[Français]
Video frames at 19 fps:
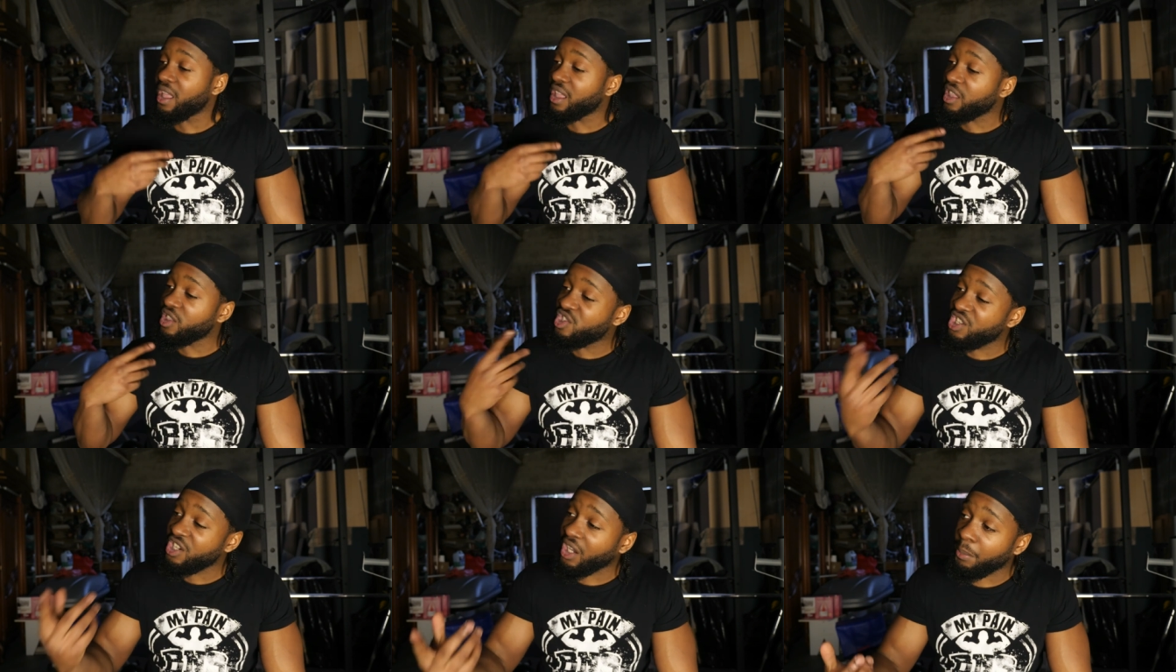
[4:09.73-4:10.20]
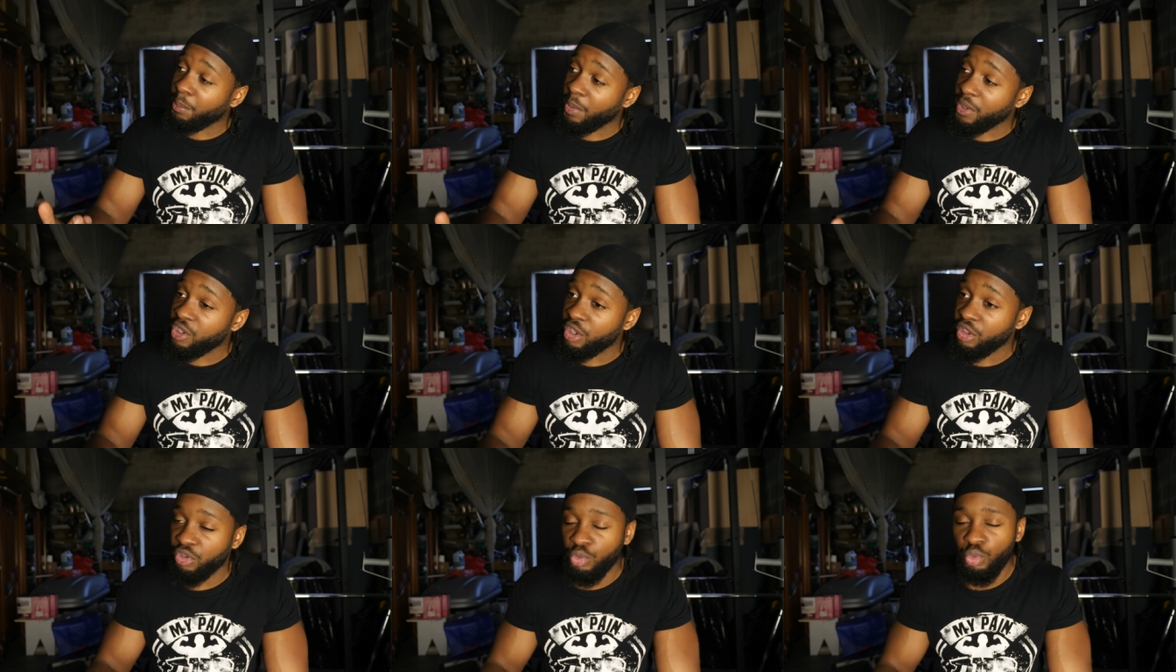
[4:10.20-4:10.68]
10
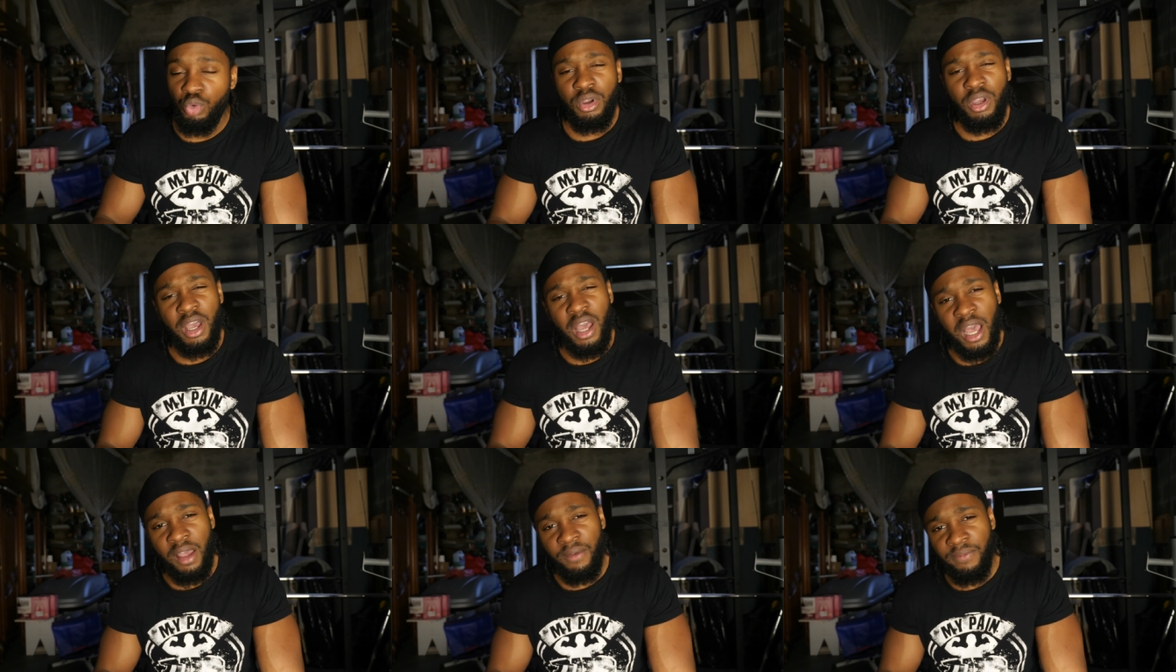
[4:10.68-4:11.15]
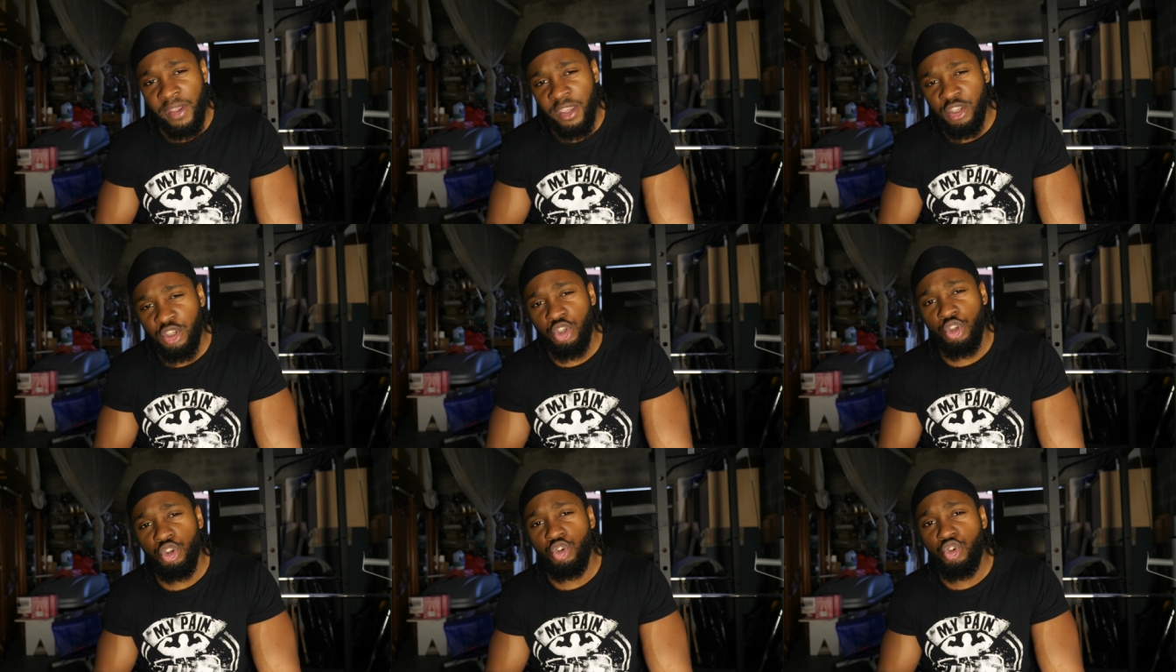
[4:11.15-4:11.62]
répétitions
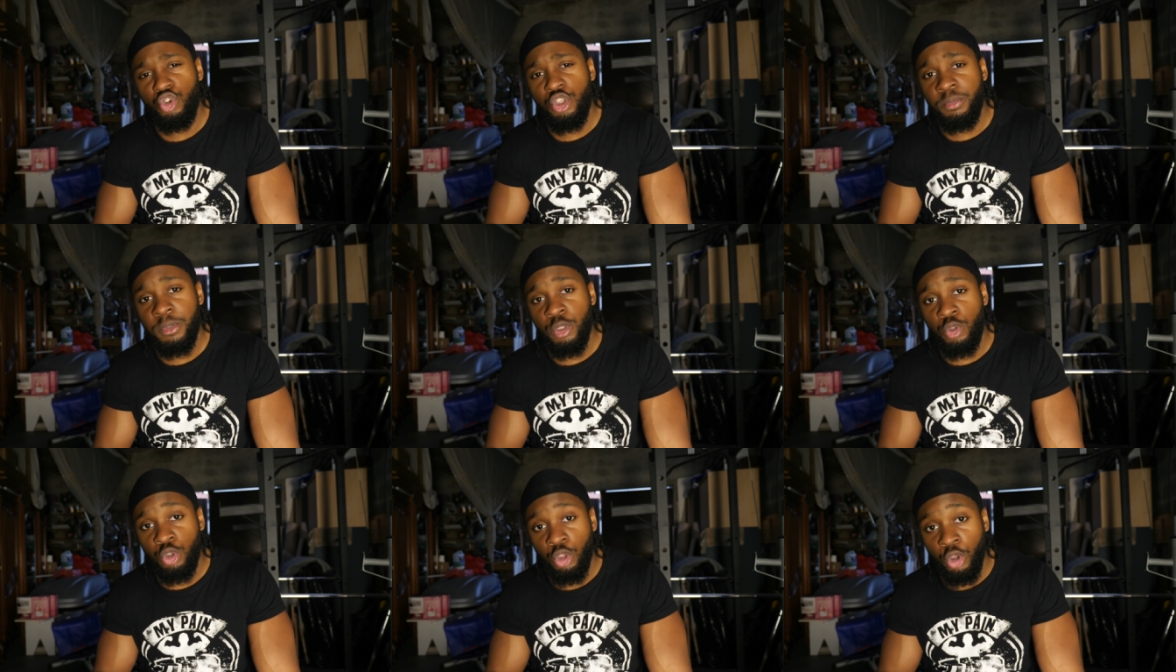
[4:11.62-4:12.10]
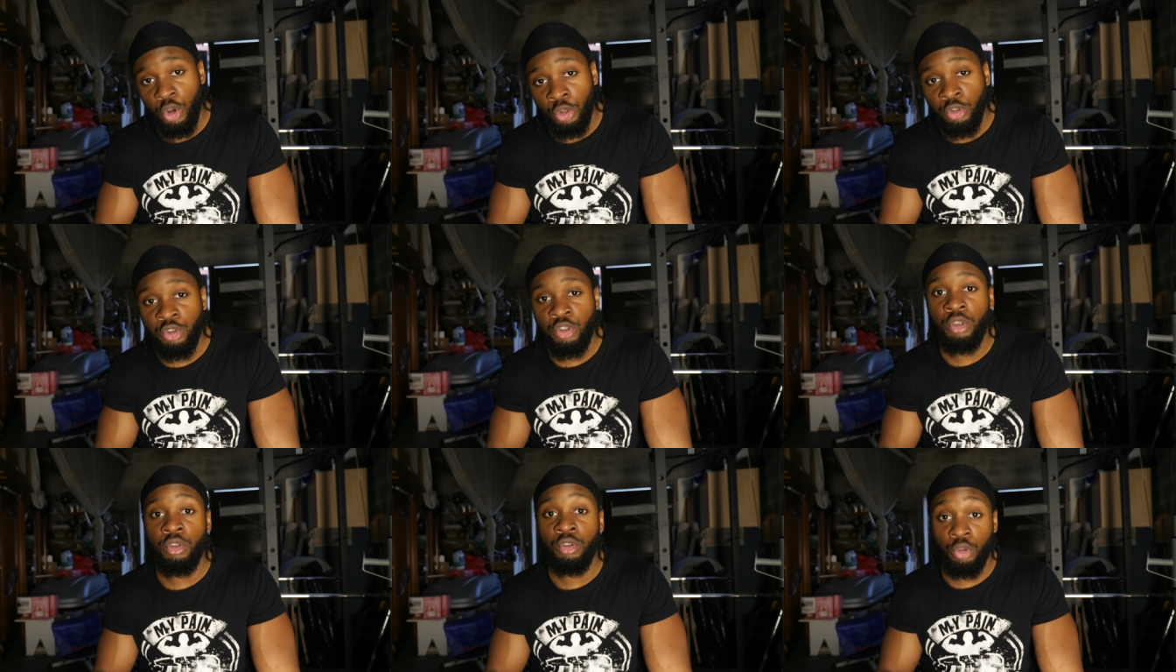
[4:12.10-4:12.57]
avec 1 minute
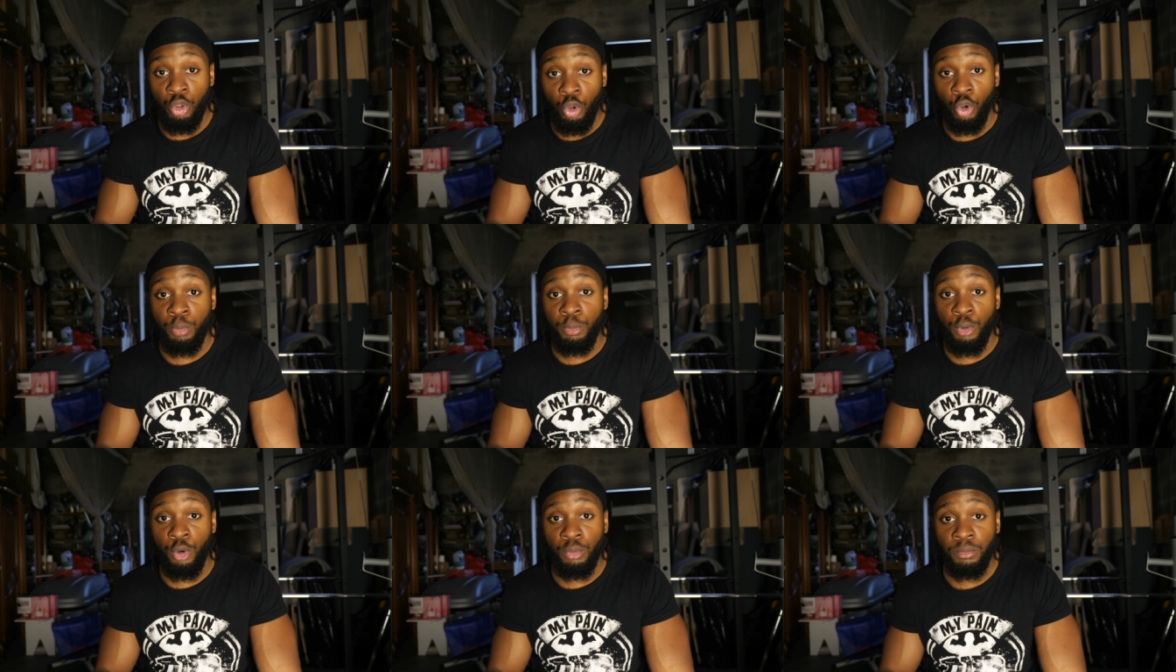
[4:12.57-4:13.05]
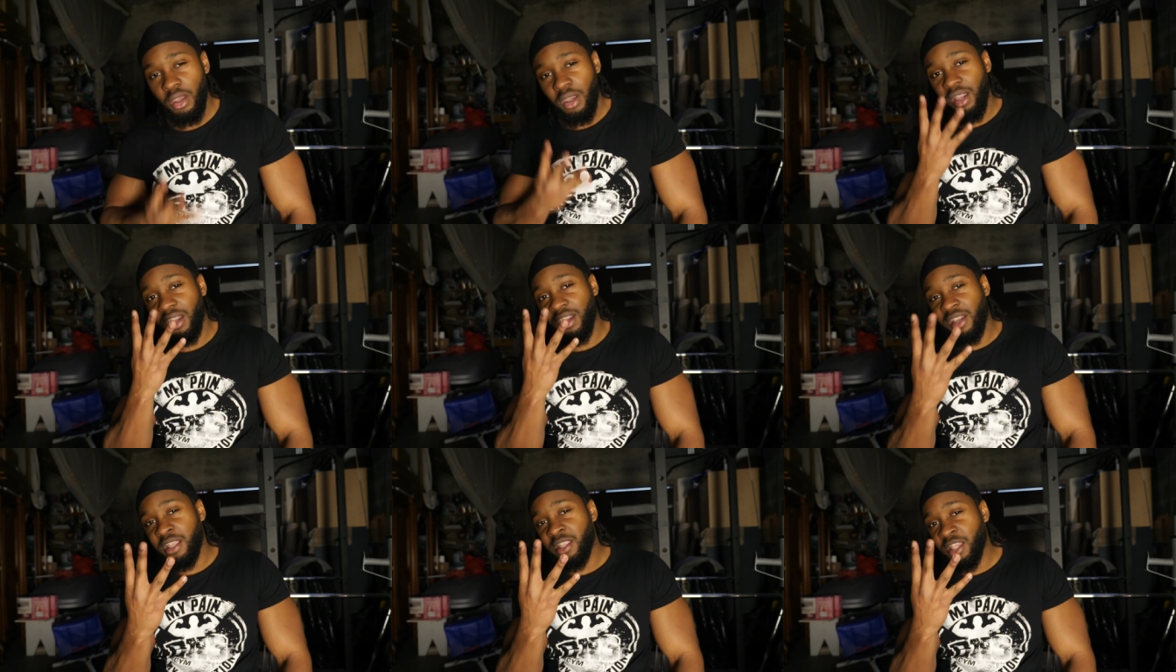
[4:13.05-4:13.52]
30 de repos.
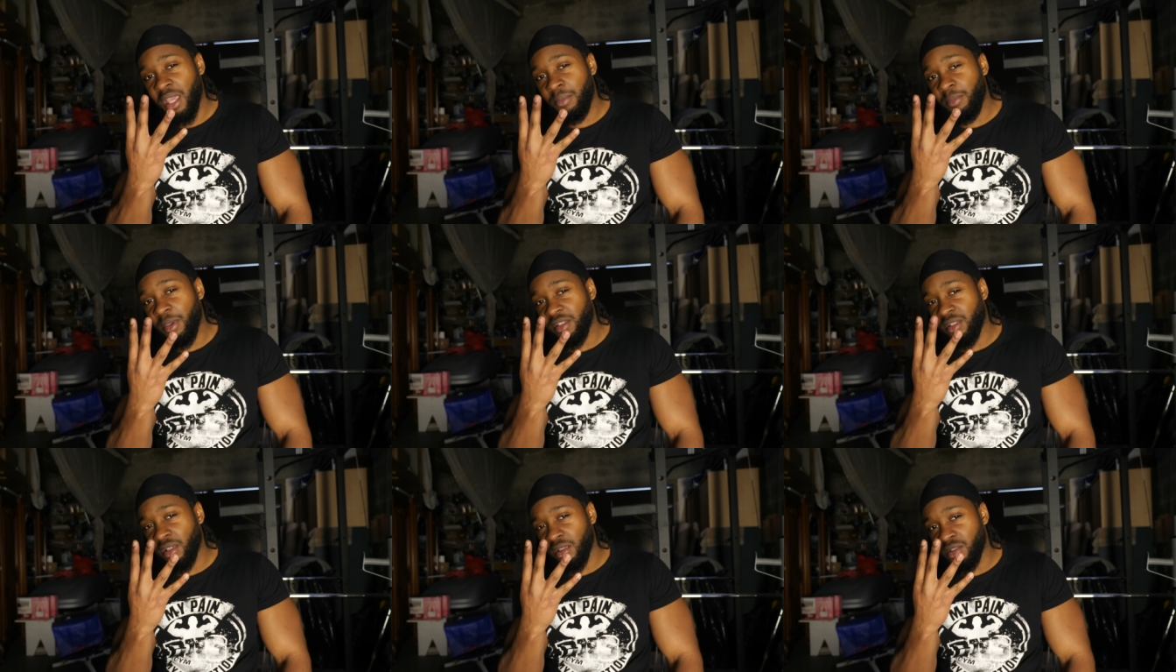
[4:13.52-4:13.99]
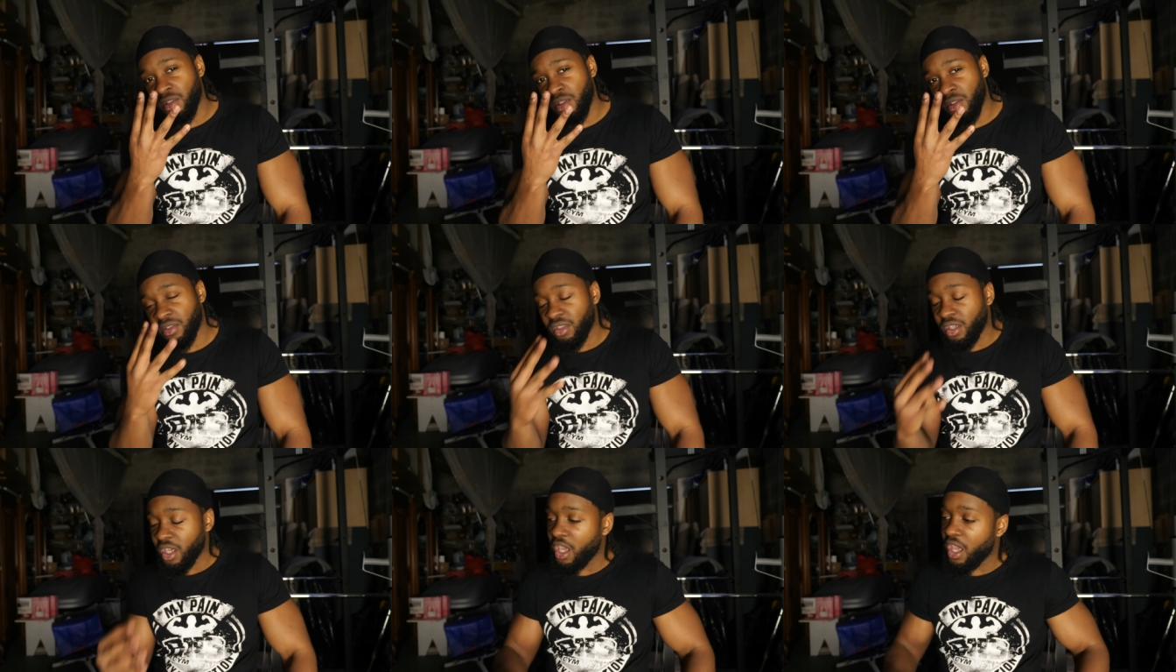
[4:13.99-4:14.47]
Quatrième
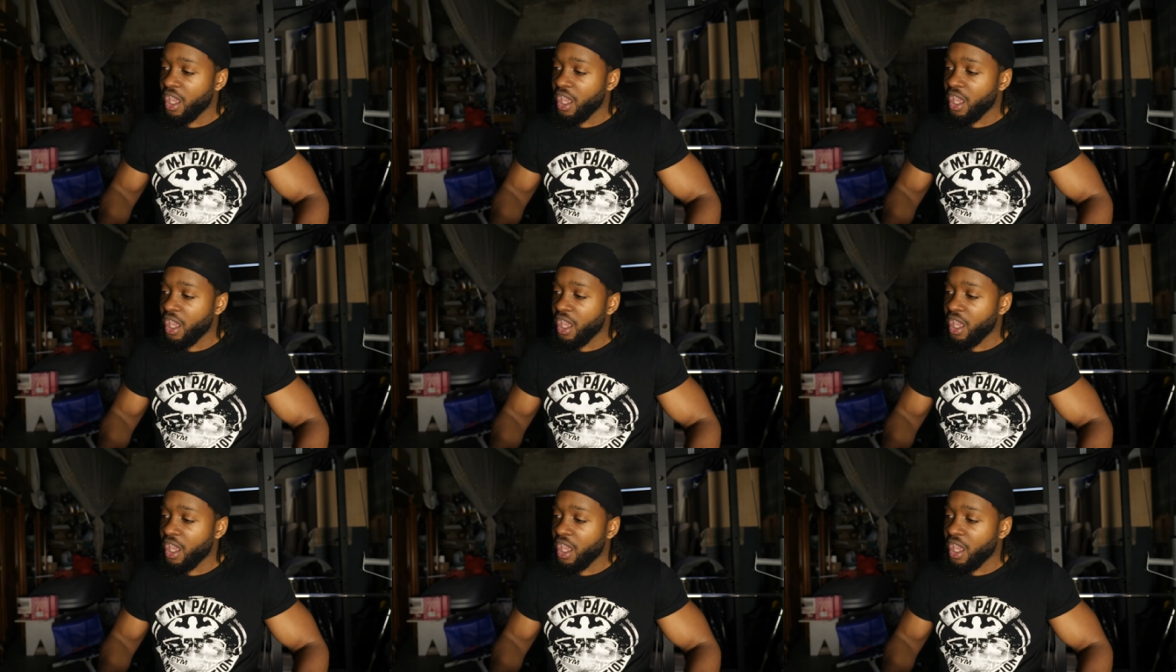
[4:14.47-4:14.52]
exercice,